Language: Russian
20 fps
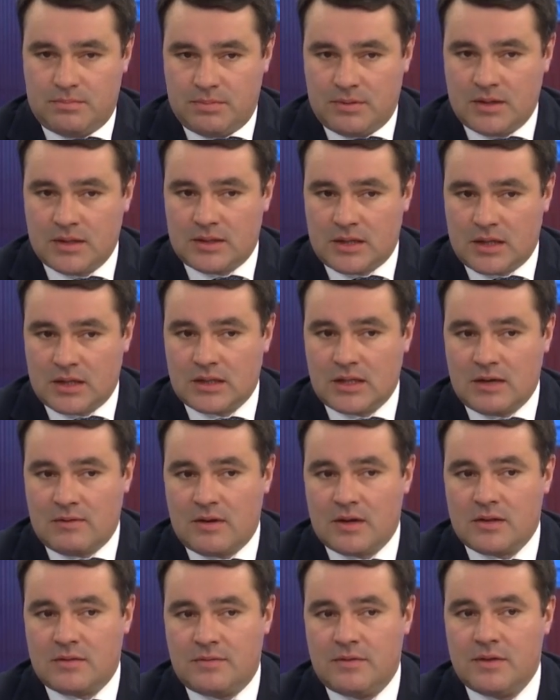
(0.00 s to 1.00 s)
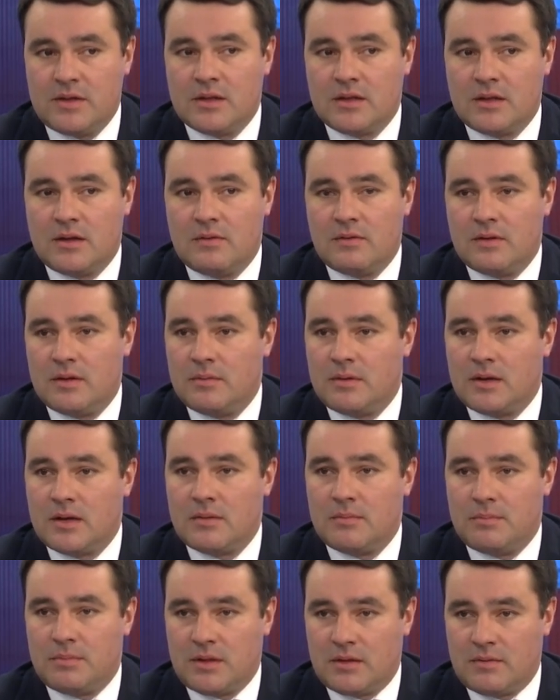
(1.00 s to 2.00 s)
контрактовать фитинговые
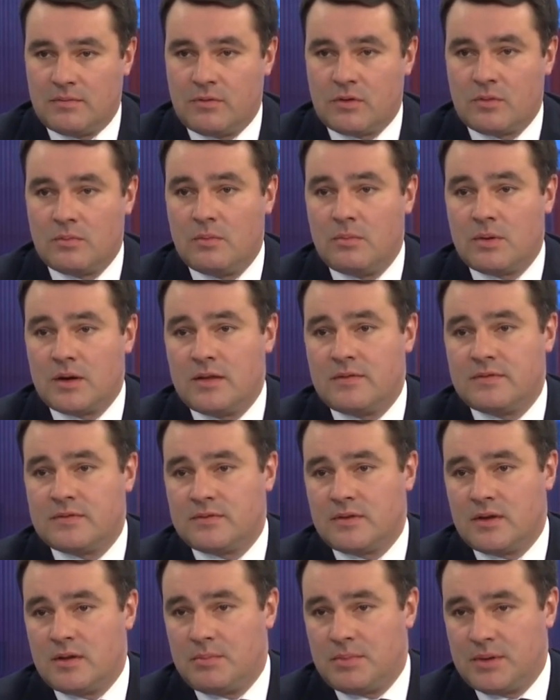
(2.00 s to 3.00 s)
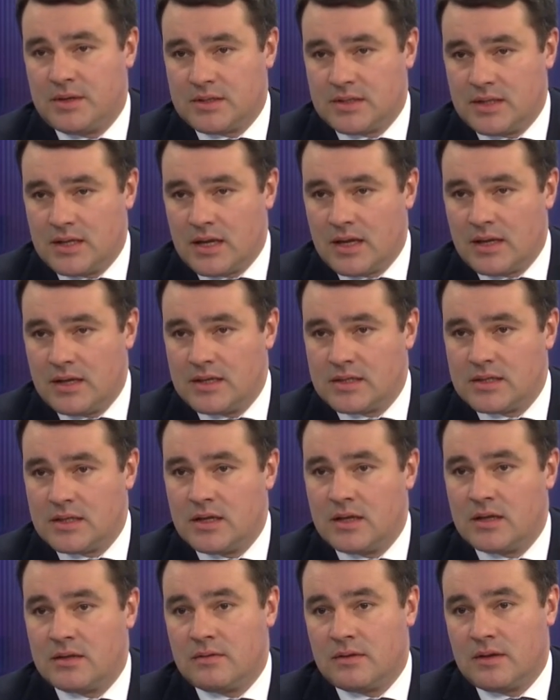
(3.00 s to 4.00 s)
платформы, брать в свои поезда,
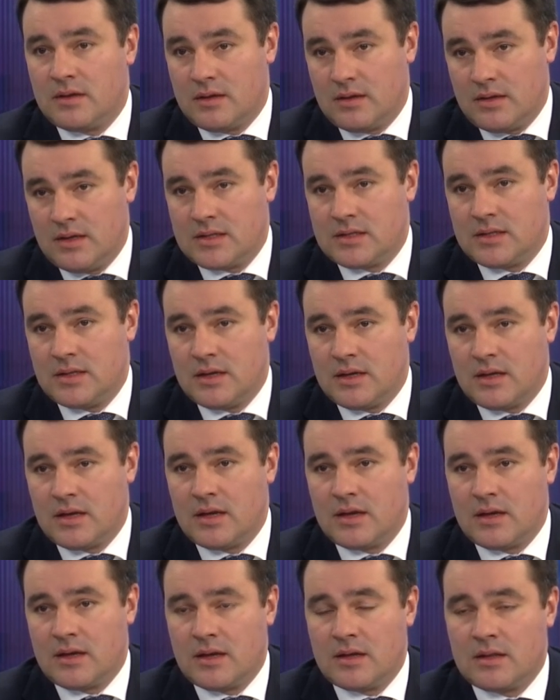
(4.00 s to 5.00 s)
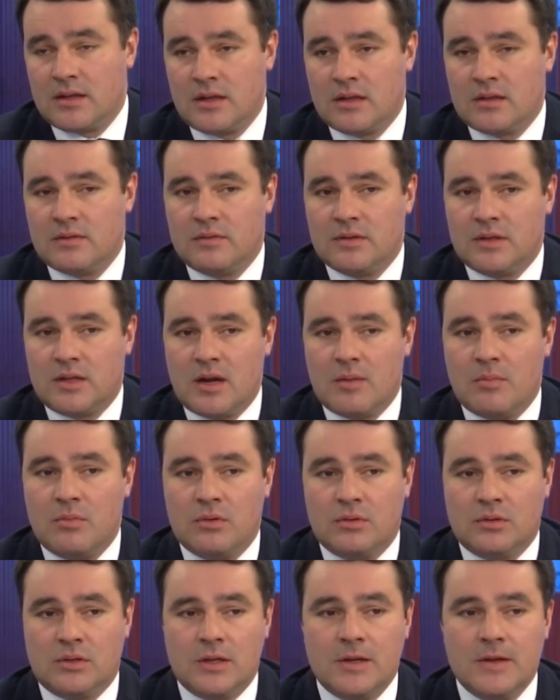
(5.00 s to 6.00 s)
если, это, если этого
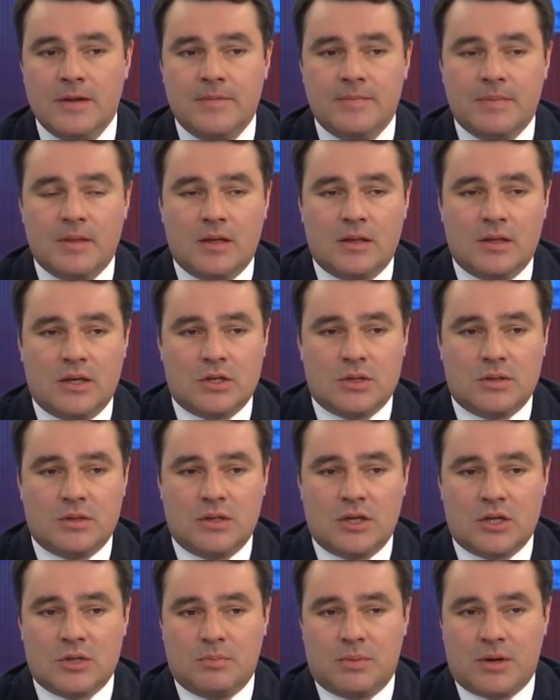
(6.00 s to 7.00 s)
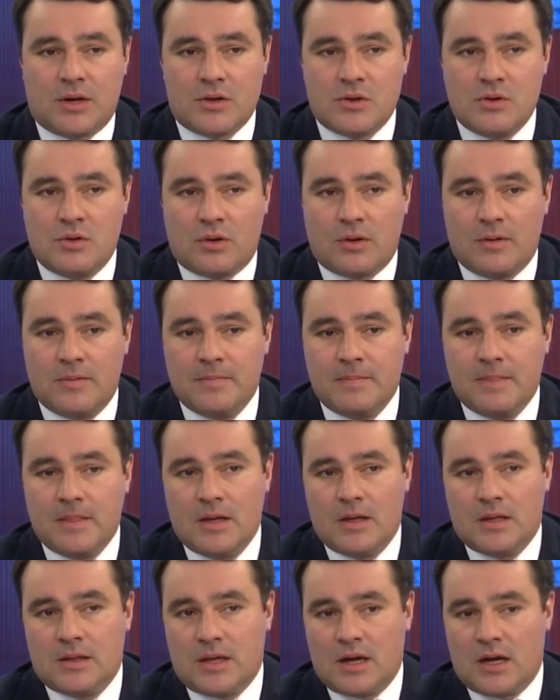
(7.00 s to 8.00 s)
требует наш, наш партнер,
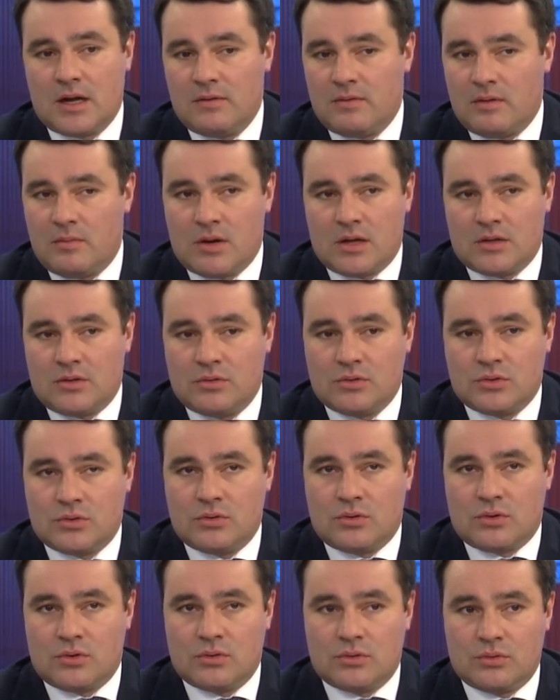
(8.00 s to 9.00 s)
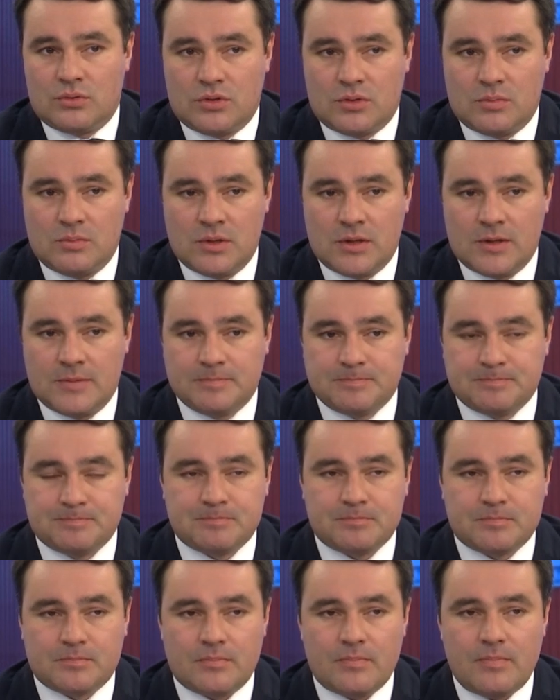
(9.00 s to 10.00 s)
так и в обратную сторону. То есть мы
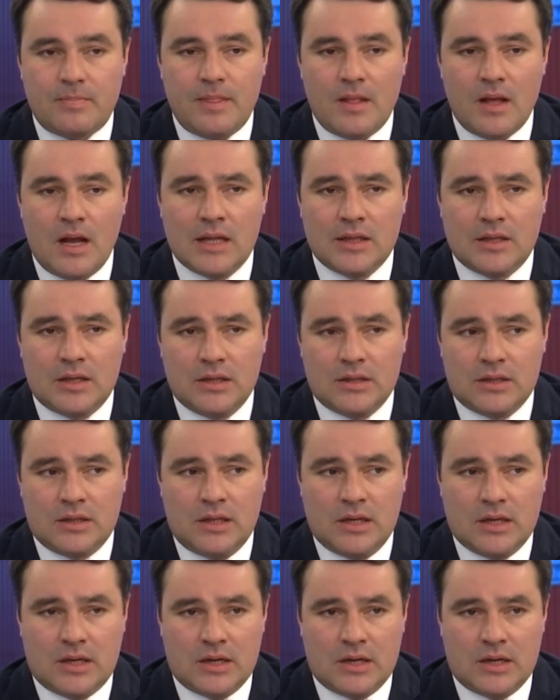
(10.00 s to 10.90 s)
открыты для